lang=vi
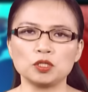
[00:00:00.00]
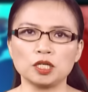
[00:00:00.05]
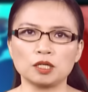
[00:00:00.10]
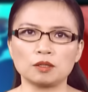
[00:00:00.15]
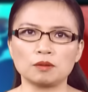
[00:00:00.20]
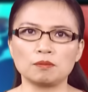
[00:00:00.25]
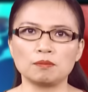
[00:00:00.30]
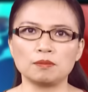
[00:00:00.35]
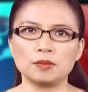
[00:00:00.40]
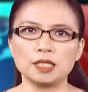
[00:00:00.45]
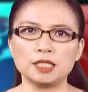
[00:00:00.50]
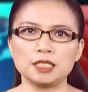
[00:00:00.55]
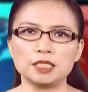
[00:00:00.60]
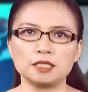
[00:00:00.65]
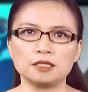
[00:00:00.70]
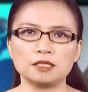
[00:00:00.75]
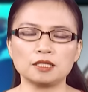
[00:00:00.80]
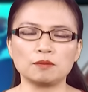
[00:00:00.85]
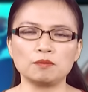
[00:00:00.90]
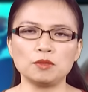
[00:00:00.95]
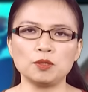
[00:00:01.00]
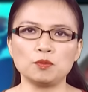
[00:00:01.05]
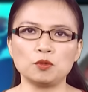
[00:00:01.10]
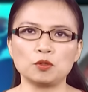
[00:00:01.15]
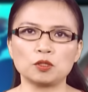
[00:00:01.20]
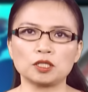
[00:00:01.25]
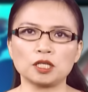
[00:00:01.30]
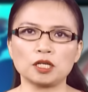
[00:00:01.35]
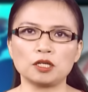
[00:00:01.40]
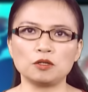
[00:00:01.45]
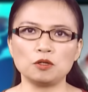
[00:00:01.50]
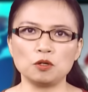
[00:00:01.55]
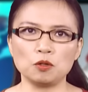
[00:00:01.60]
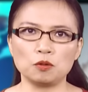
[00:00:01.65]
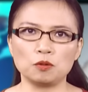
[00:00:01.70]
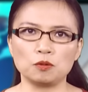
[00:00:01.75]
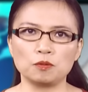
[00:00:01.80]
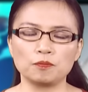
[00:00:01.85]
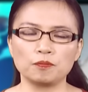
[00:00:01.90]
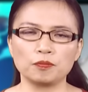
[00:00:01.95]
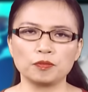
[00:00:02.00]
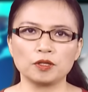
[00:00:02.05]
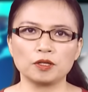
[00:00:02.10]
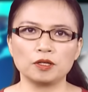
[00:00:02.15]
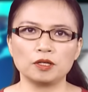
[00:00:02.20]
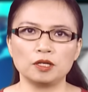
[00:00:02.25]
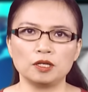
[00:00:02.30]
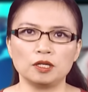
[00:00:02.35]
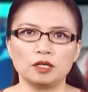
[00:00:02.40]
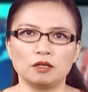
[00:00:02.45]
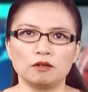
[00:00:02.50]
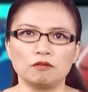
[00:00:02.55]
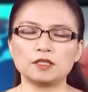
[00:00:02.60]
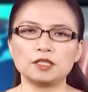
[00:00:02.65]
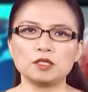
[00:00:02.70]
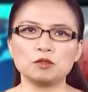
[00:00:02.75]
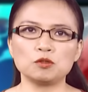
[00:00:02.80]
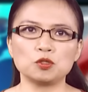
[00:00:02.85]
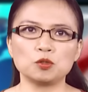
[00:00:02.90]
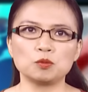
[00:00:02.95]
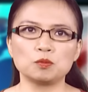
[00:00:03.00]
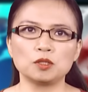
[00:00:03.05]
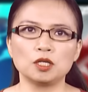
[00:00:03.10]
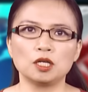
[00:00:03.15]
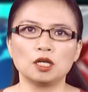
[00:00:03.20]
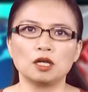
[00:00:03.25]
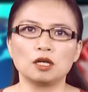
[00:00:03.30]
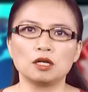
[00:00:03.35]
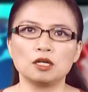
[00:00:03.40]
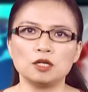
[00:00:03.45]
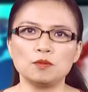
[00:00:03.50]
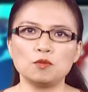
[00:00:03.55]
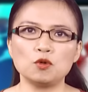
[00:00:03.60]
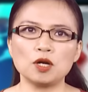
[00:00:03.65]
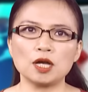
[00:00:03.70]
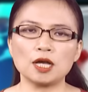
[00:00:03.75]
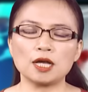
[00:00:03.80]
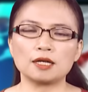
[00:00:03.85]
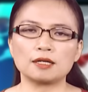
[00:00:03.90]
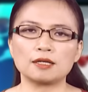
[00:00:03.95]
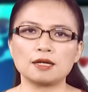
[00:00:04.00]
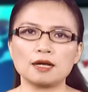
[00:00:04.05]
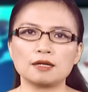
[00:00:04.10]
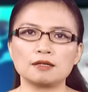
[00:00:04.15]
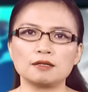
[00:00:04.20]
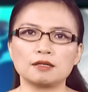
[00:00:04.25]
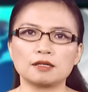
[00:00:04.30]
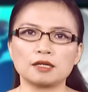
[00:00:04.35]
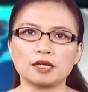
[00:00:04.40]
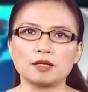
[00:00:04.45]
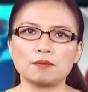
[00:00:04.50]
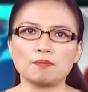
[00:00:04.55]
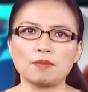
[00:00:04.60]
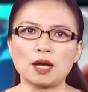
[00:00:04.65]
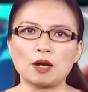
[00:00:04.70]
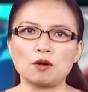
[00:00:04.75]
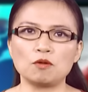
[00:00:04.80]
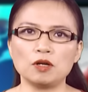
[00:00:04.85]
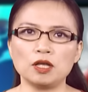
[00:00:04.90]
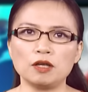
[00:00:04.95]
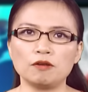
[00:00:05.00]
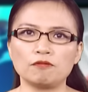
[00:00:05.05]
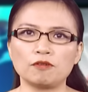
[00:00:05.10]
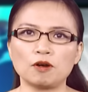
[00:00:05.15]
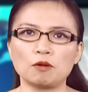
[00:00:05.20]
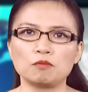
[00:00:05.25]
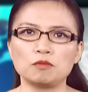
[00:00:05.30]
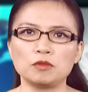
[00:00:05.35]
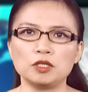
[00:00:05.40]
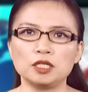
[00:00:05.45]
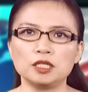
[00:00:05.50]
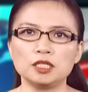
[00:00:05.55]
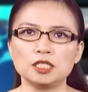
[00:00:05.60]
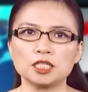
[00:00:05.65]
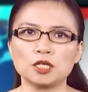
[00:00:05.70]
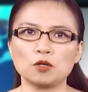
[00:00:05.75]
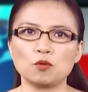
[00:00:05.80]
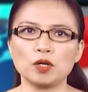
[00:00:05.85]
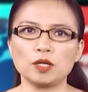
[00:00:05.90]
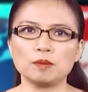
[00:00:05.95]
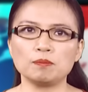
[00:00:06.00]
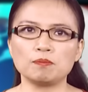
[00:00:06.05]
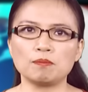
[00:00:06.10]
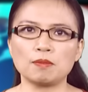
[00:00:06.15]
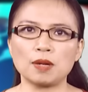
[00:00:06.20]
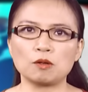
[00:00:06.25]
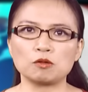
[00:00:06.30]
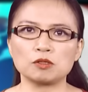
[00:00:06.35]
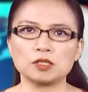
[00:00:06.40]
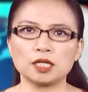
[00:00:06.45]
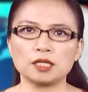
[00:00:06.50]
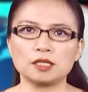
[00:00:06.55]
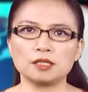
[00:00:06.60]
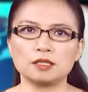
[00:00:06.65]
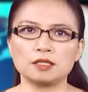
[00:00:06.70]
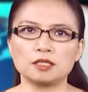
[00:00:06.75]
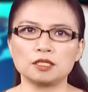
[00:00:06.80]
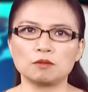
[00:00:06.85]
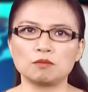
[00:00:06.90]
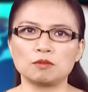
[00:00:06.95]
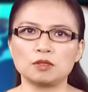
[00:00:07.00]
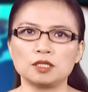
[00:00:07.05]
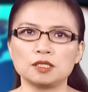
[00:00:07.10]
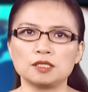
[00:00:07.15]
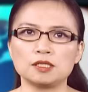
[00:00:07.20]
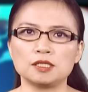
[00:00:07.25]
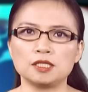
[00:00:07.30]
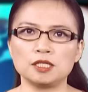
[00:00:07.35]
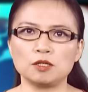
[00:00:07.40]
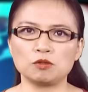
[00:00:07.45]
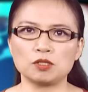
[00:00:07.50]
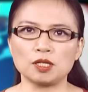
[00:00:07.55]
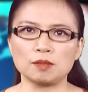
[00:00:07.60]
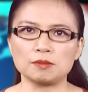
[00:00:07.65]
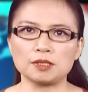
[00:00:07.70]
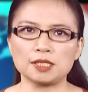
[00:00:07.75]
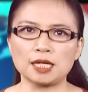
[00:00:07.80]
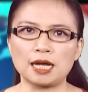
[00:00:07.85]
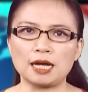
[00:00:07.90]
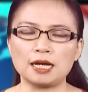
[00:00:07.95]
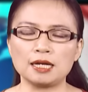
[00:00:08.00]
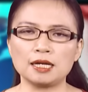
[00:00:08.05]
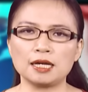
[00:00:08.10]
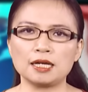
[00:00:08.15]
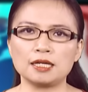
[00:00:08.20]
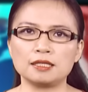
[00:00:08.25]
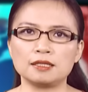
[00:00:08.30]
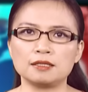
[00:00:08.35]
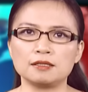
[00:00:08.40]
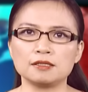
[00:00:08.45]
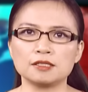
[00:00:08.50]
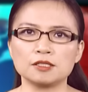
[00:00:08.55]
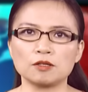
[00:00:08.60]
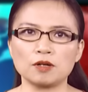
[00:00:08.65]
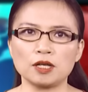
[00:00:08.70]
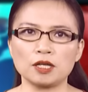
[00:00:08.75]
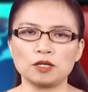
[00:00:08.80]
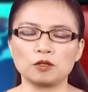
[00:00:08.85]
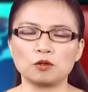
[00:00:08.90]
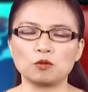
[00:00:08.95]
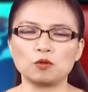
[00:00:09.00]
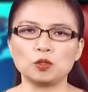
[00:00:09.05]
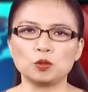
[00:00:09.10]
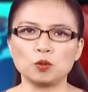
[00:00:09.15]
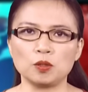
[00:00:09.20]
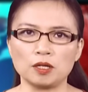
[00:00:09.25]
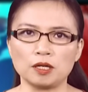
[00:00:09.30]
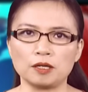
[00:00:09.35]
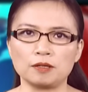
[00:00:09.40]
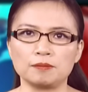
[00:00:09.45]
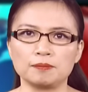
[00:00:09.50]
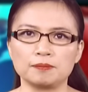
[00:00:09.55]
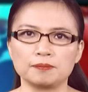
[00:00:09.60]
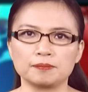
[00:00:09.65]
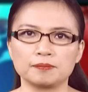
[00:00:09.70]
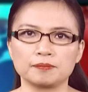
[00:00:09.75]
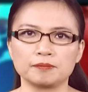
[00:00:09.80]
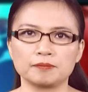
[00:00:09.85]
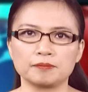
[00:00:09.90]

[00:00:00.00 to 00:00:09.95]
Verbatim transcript: Chủ nhật 19 tháng 11 tại Ấn Độ. Về tiêu dùng, người mua hàng đang được cảnh báo đề phòng những trang web mạo danh trong đợt siêu giảm giá ngày thứ sáu đen cuối tuần này.